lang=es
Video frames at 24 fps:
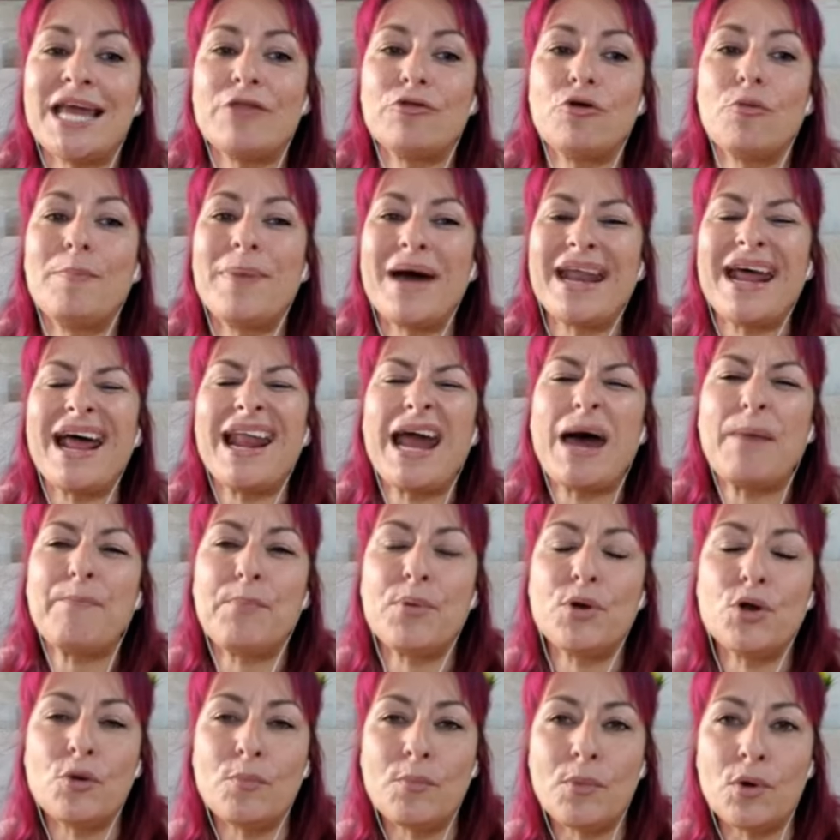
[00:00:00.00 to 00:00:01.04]
para la
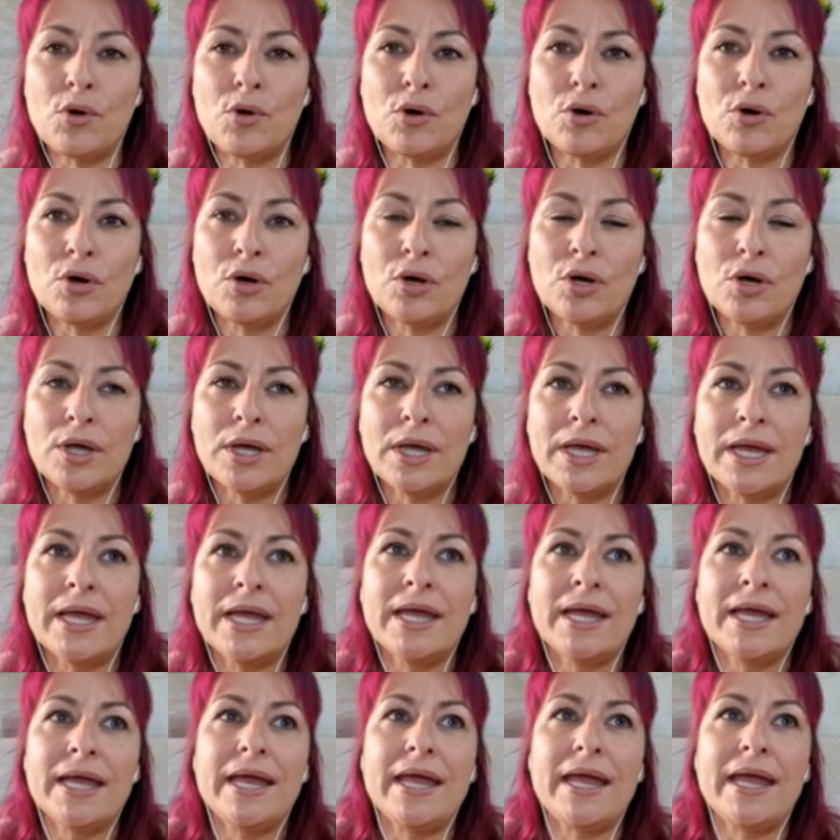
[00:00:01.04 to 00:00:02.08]
promo
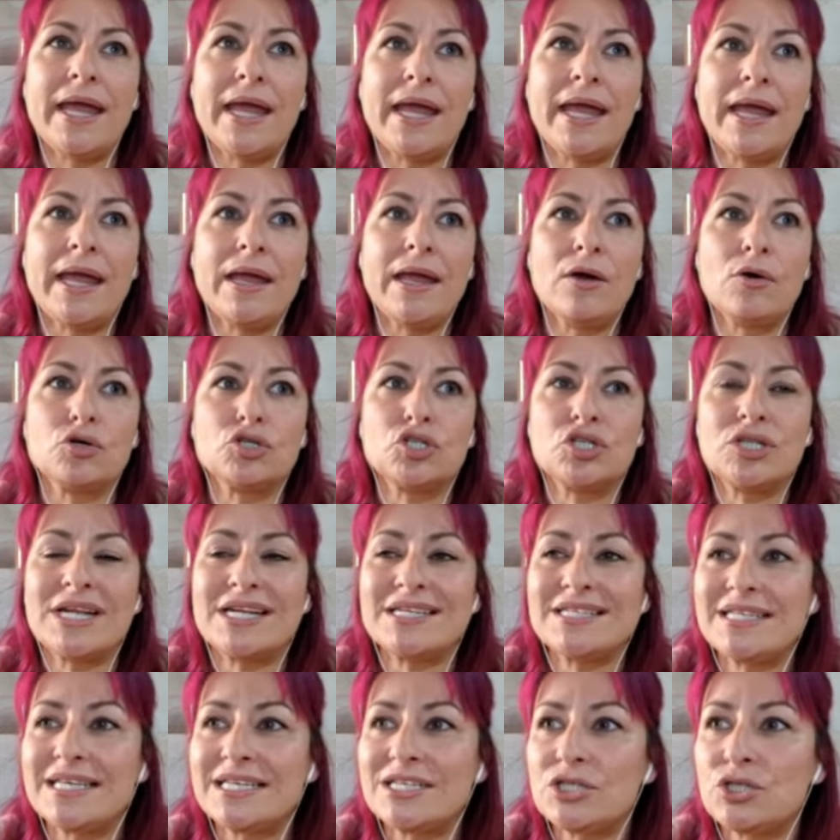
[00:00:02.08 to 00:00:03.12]
eh,
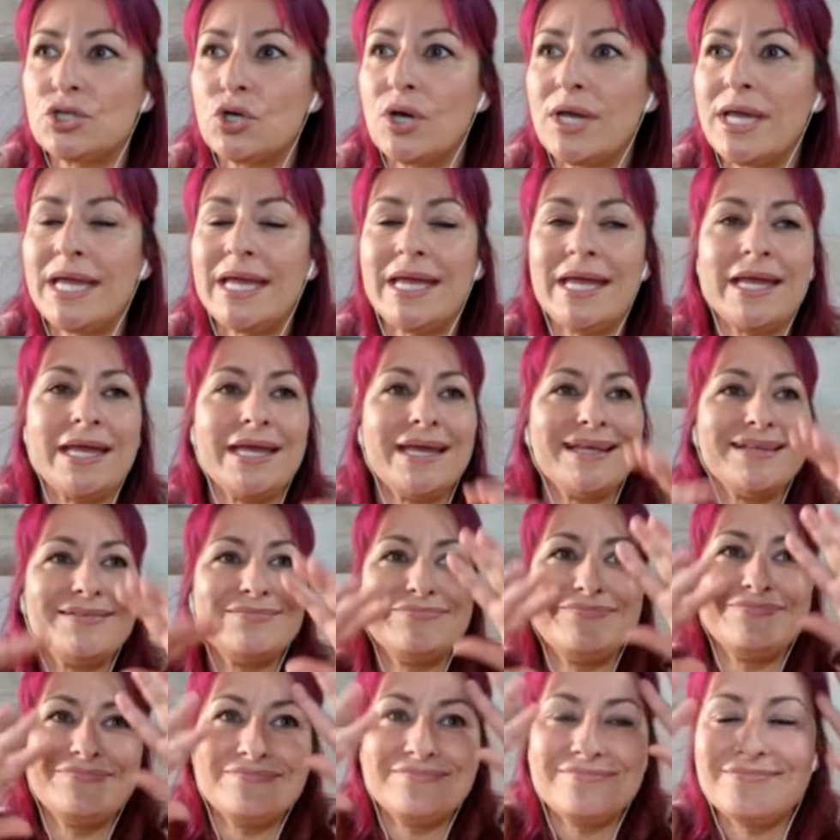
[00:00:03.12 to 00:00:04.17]
ostras, estoy
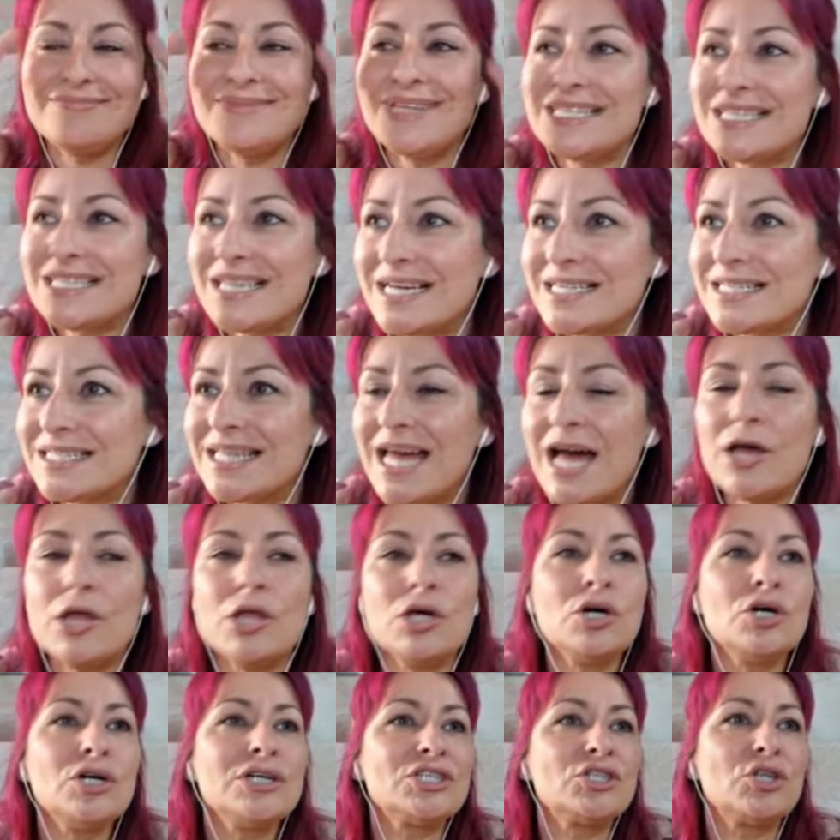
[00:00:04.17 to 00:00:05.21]
mm,
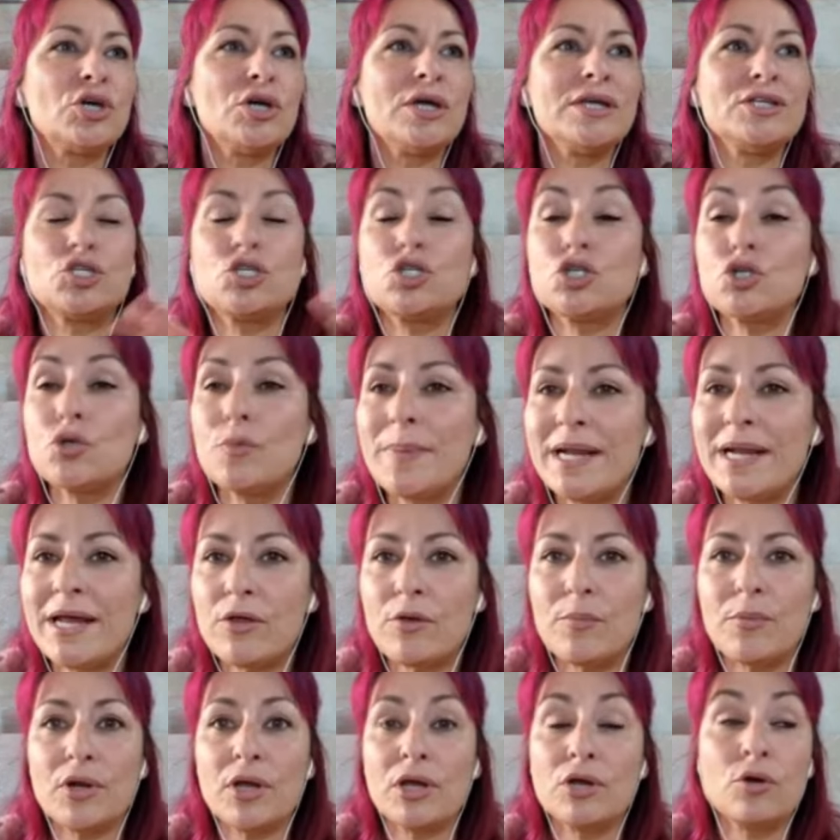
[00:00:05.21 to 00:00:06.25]
desgastado, estoy superado
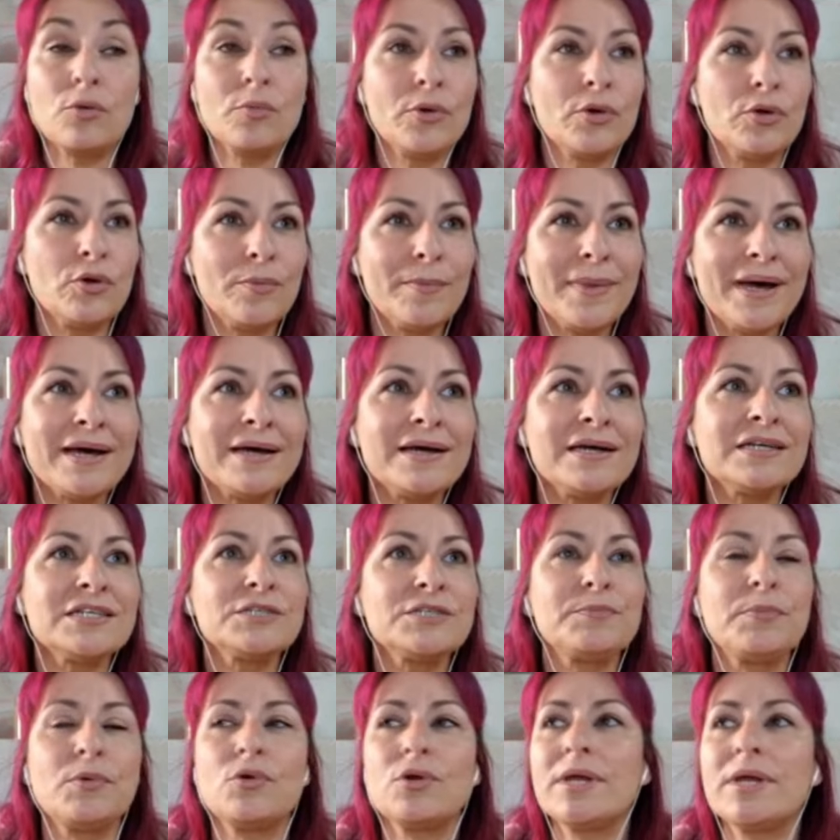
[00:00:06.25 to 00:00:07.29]
porque no puedo más,
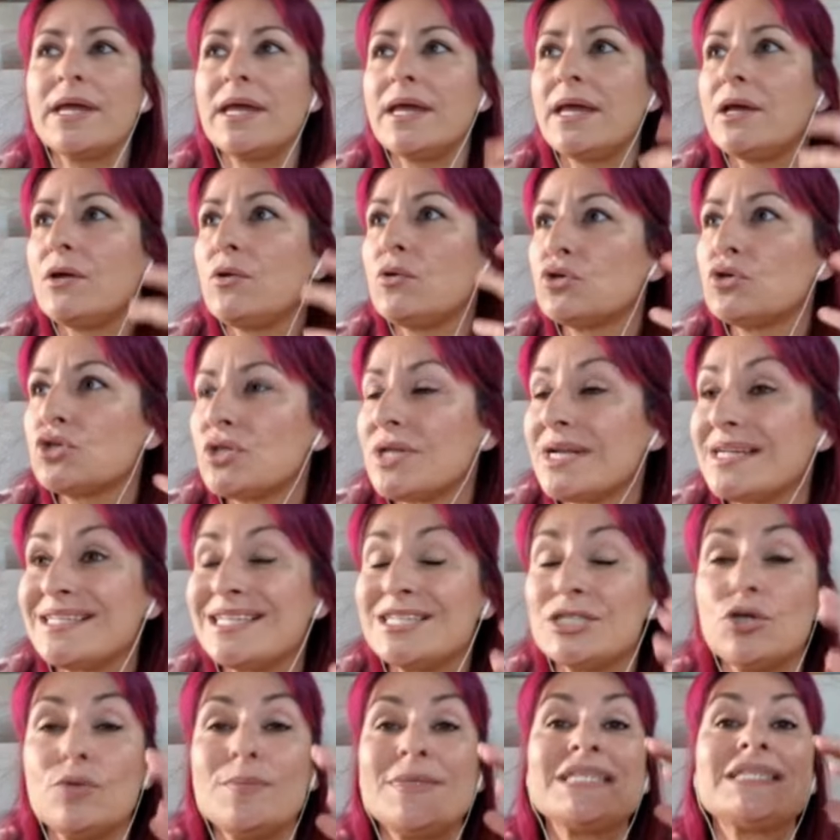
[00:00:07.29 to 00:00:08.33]
porque, ostras,
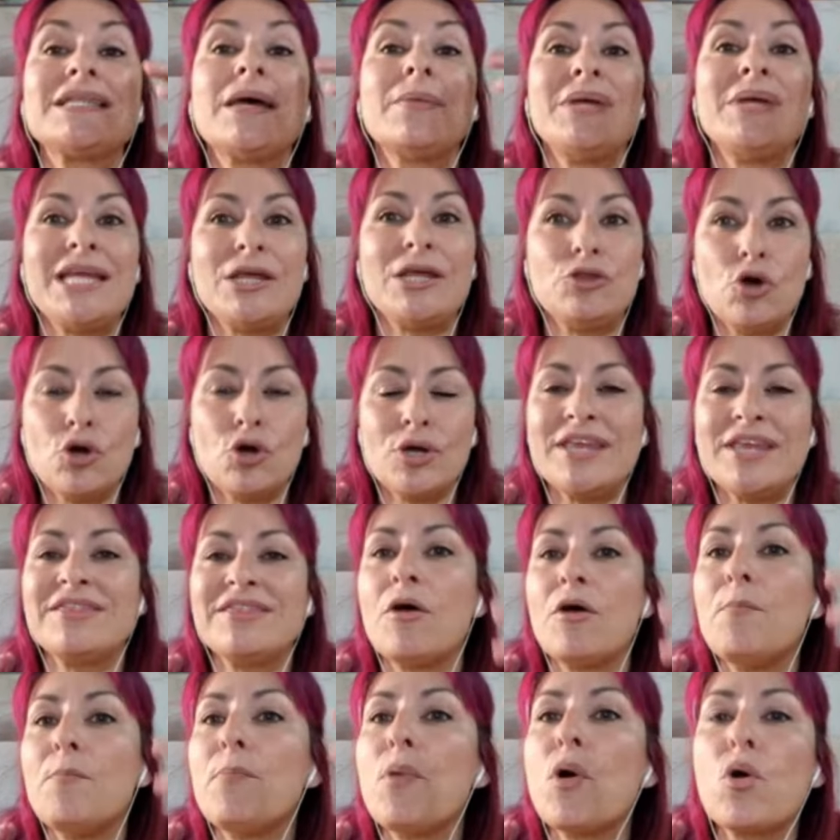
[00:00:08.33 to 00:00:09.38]
esto me está viniendo quizá
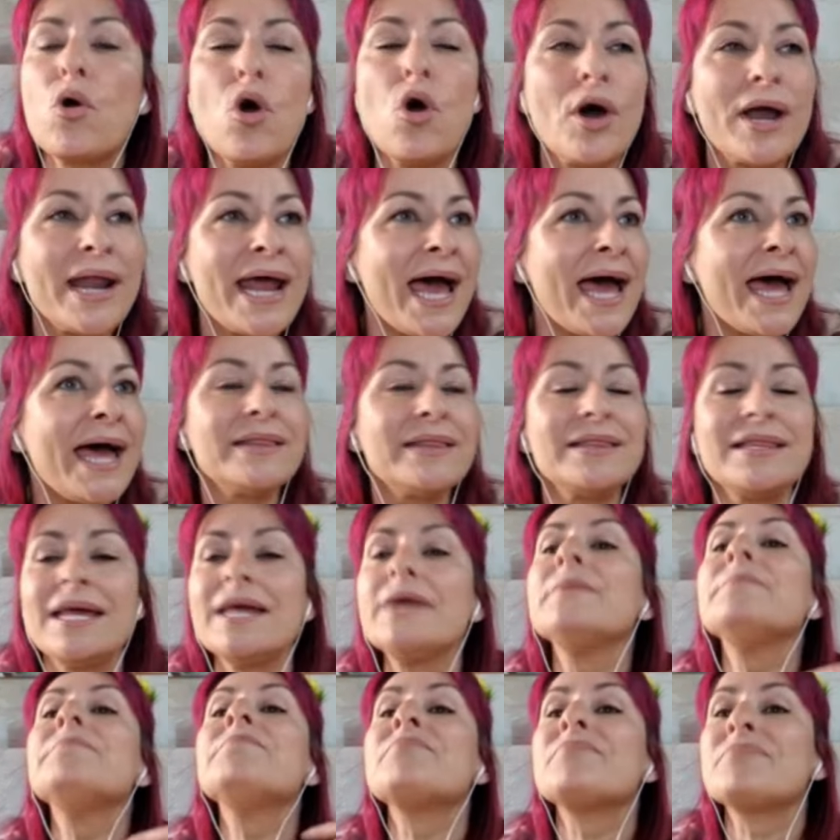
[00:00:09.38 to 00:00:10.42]
un poco
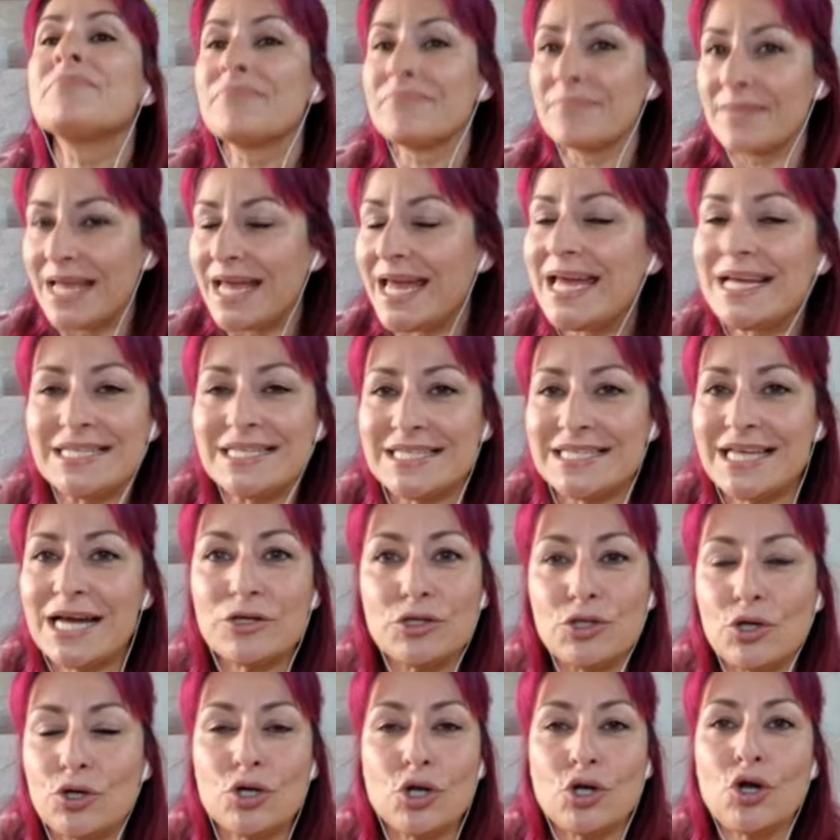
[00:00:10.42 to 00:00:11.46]
grande.
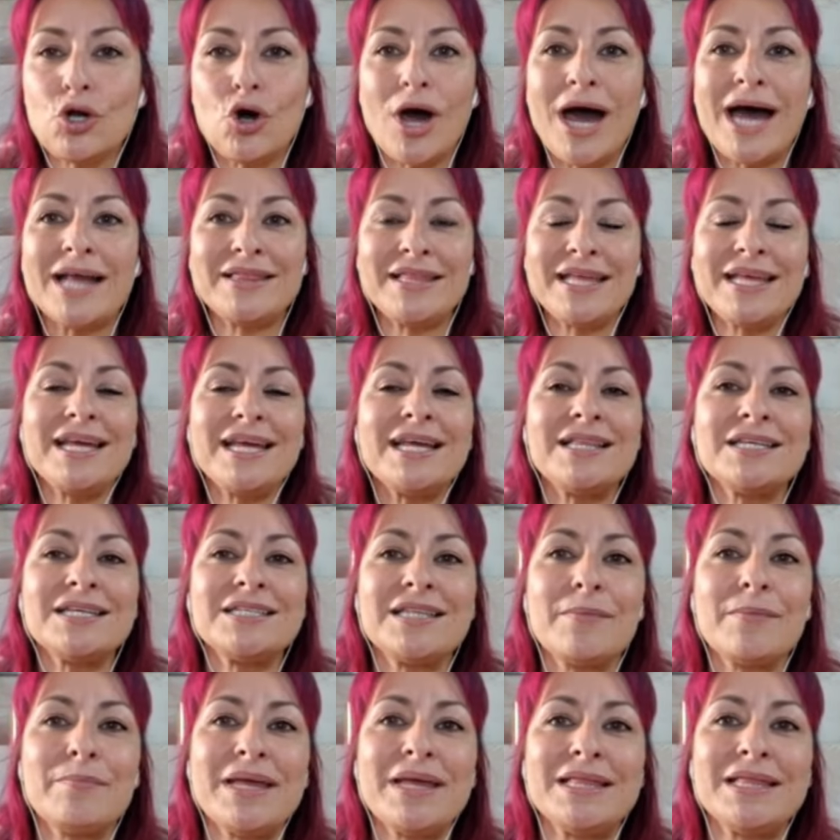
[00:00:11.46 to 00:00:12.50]
Exacto, no, no. ¿A ti qué te
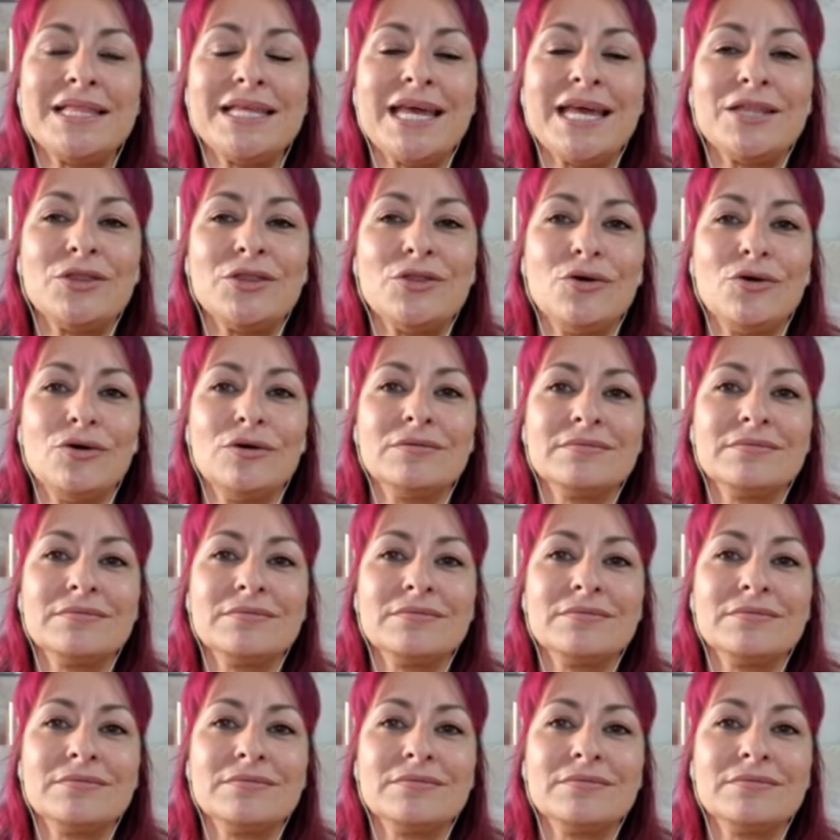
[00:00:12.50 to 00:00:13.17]
están vendiendo?